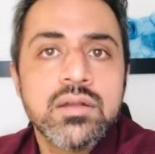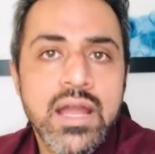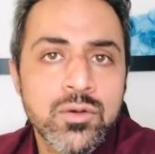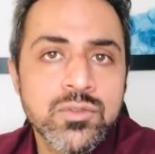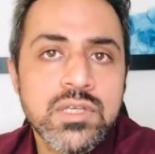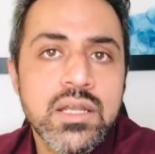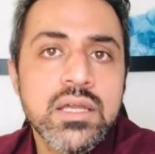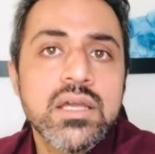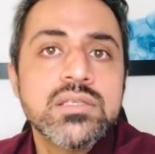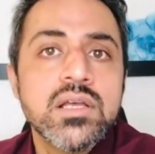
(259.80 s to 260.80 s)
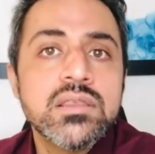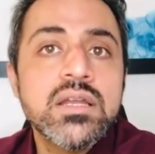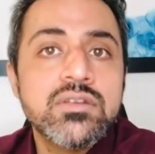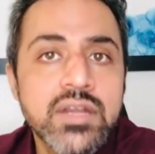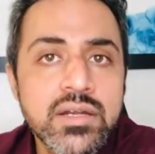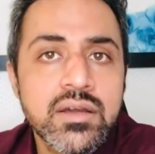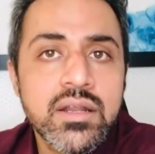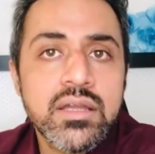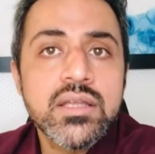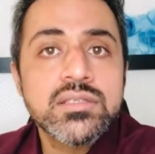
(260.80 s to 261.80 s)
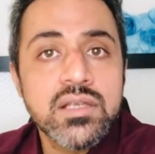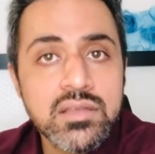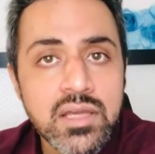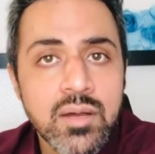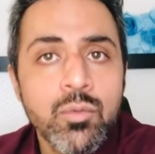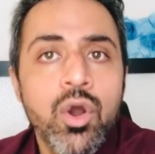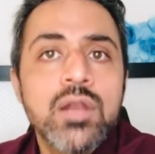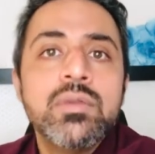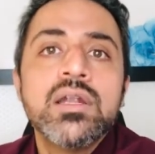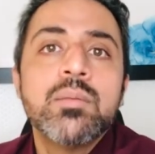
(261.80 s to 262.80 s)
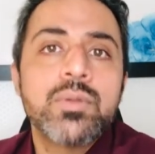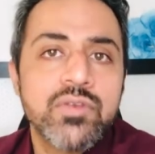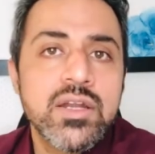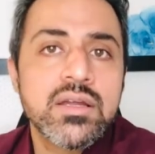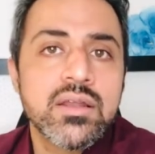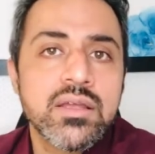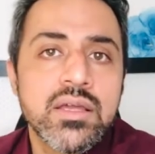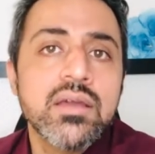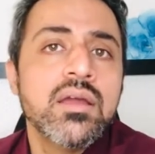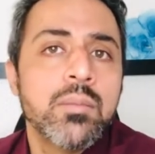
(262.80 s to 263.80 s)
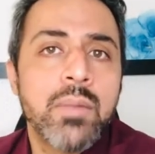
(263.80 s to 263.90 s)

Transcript: डायग्नोज करेंगे जल्दी ट्रीट करेंगे जल्दी हम ऑयल बिल्डअप प्रिवेंट करेंगे